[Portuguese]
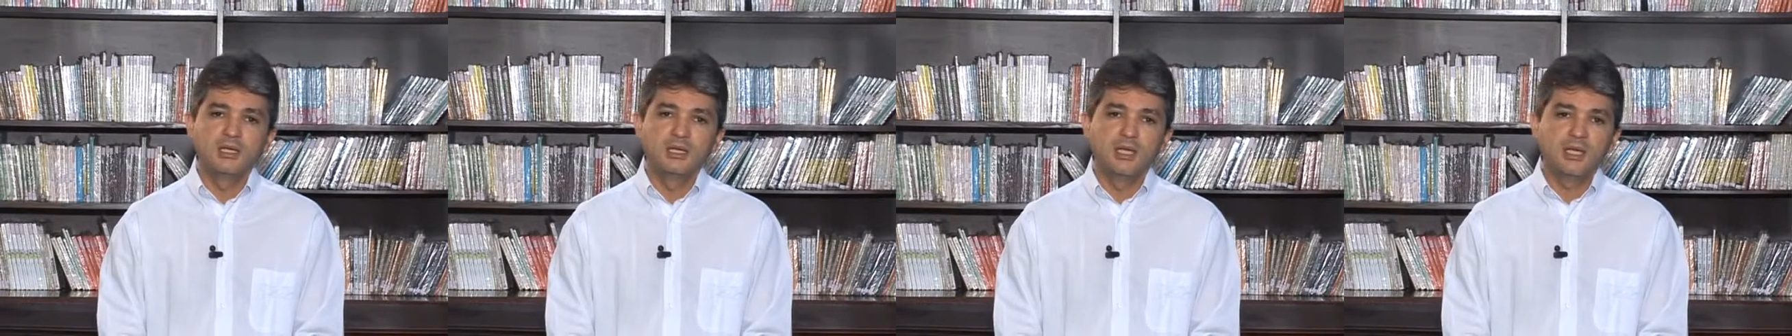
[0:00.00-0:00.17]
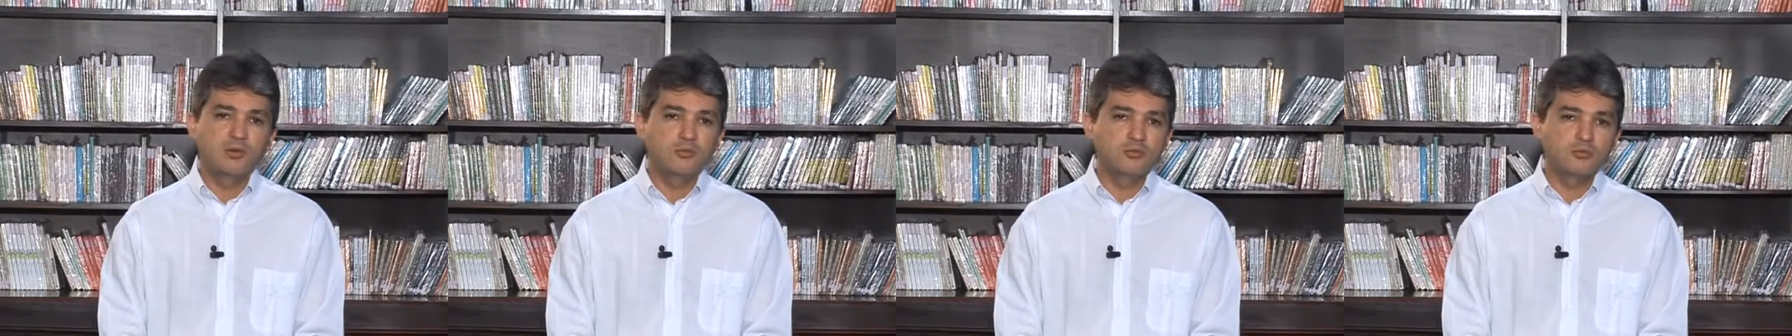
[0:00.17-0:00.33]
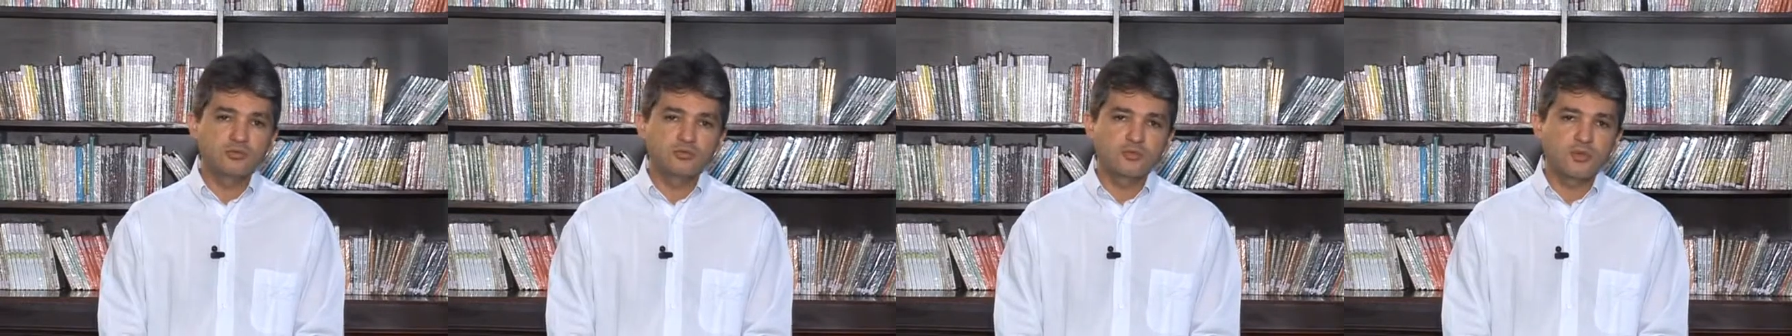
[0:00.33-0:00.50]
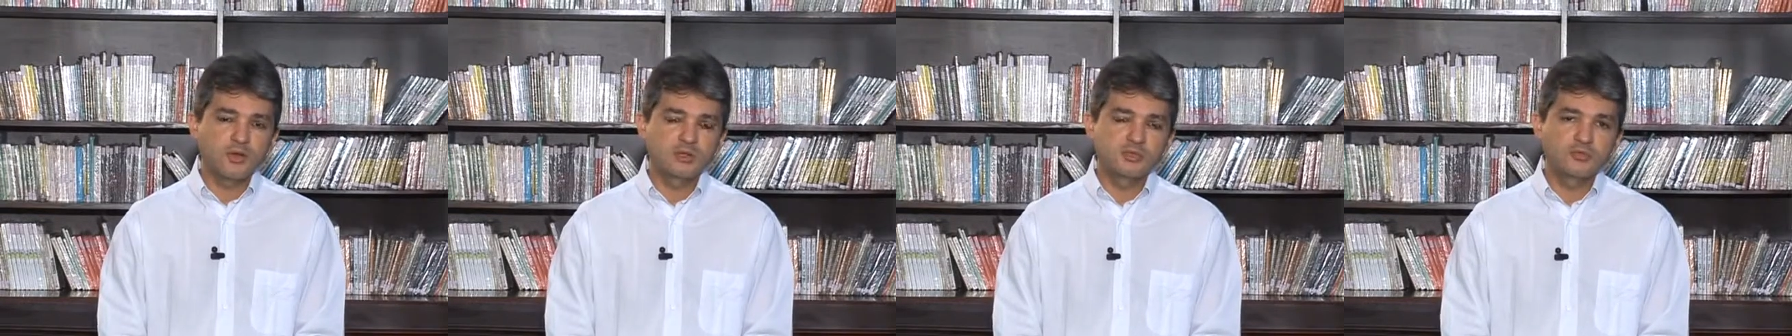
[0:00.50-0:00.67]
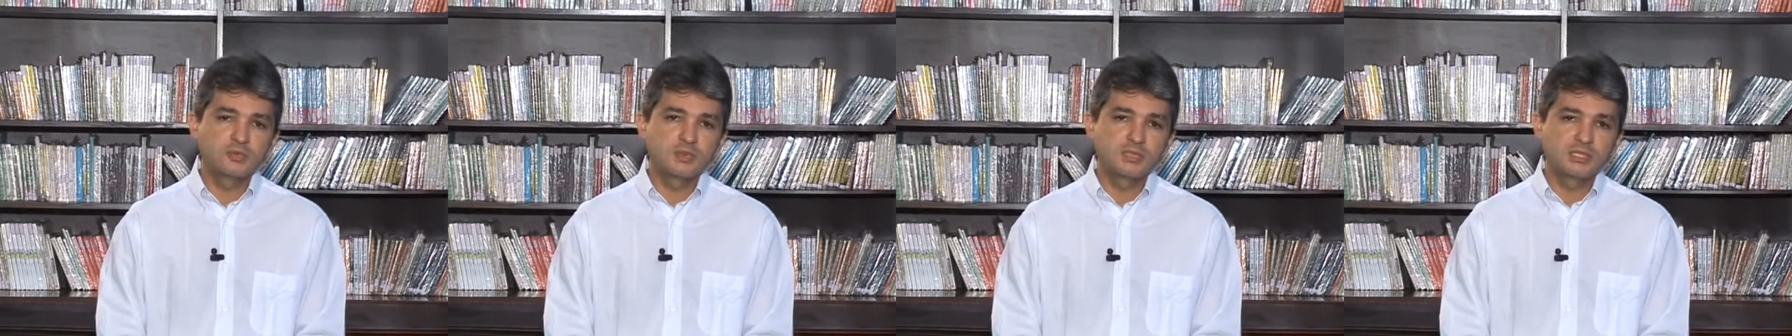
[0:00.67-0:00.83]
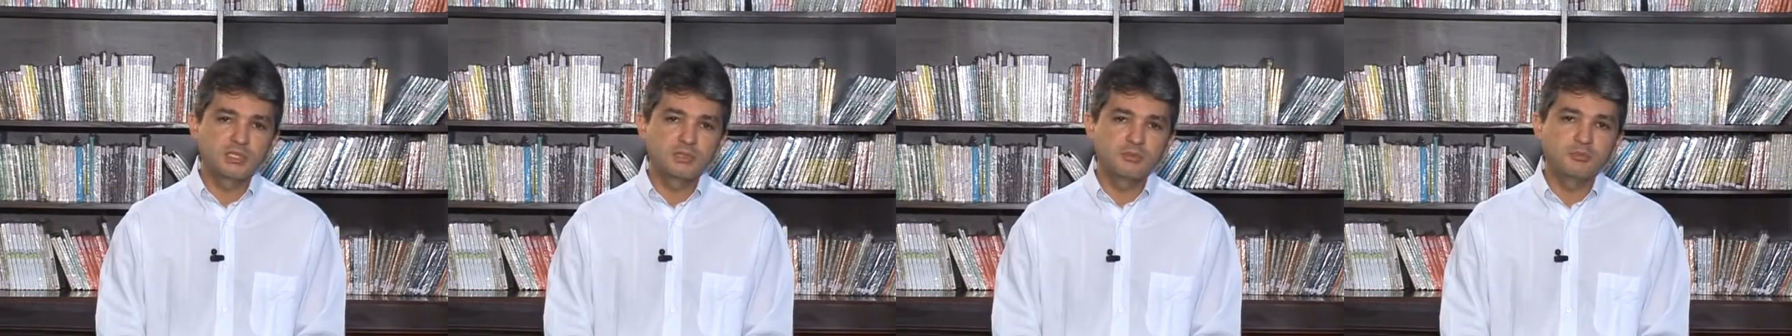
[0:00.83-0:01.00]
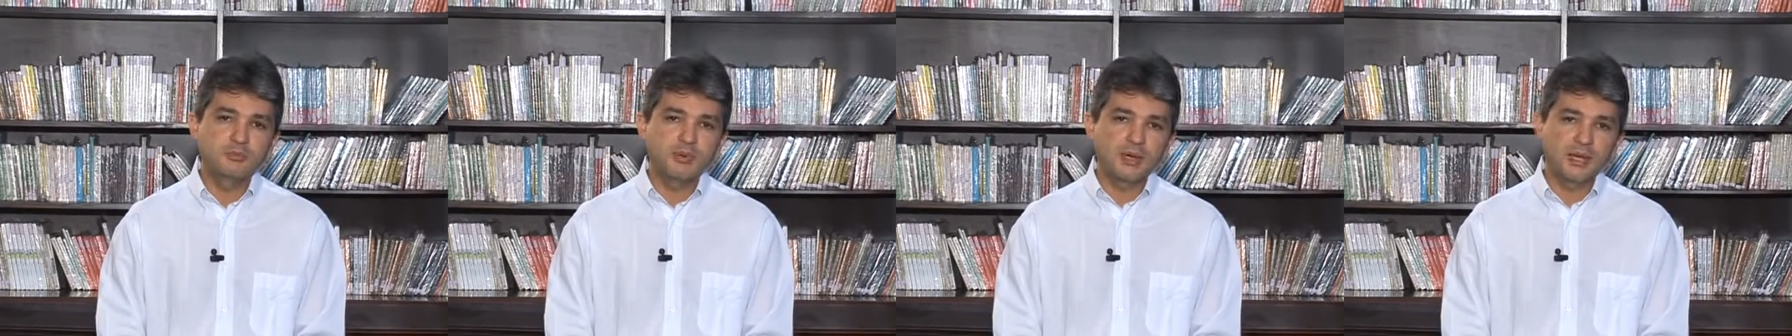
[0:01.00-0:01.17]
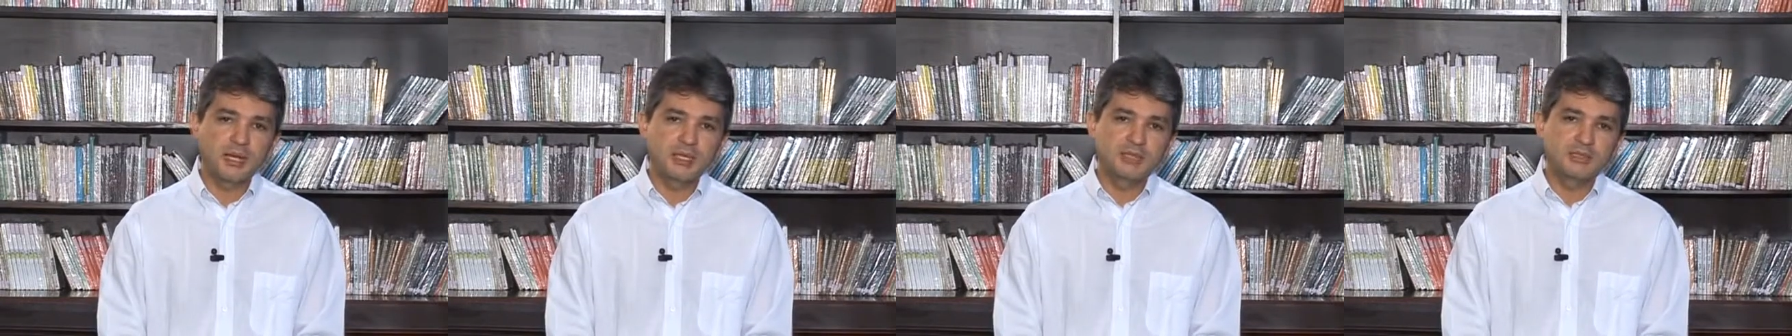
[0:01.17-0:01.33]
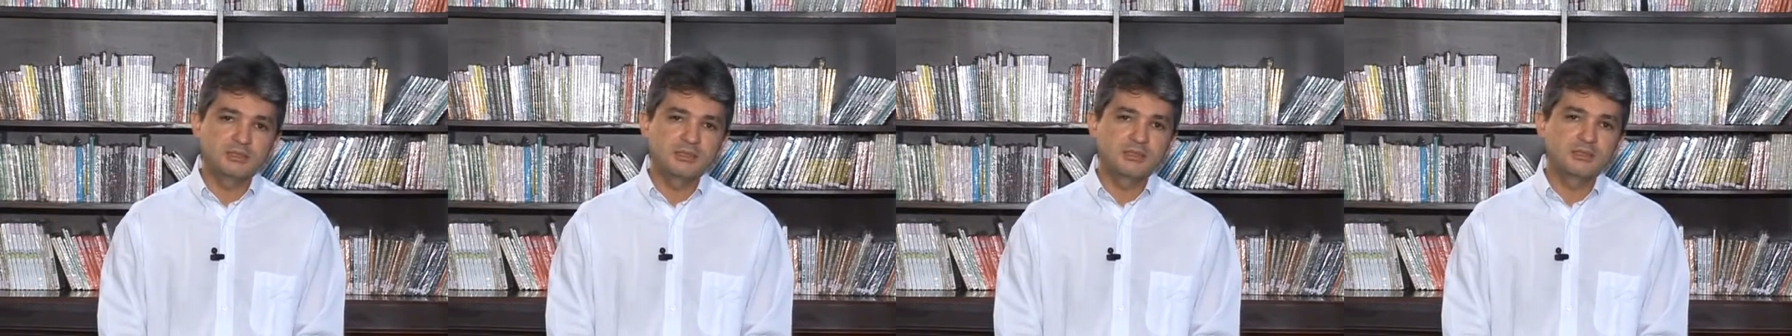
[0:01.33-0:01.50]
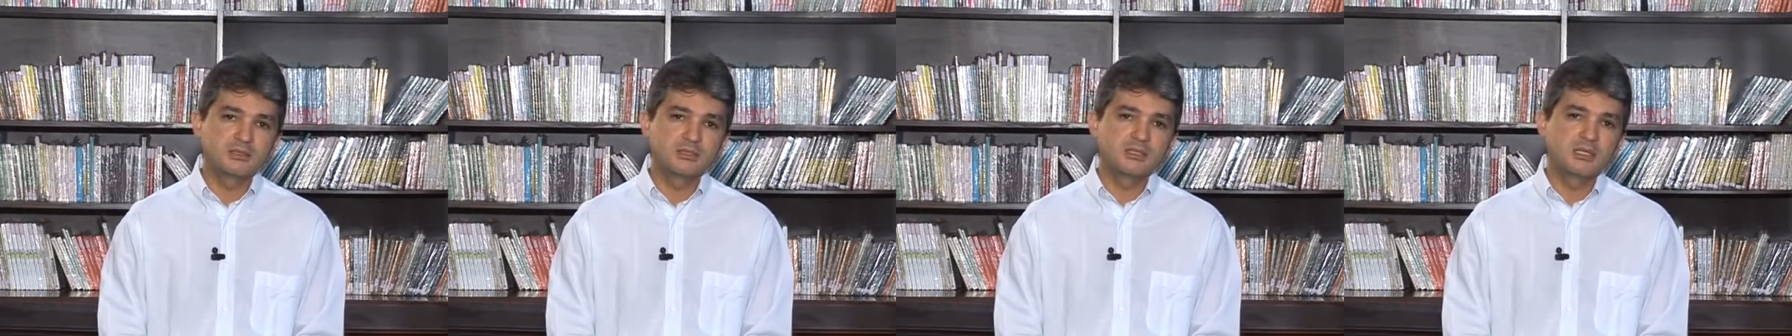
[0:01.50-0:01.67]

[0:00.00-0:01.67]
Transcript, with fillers: É um dos focos principais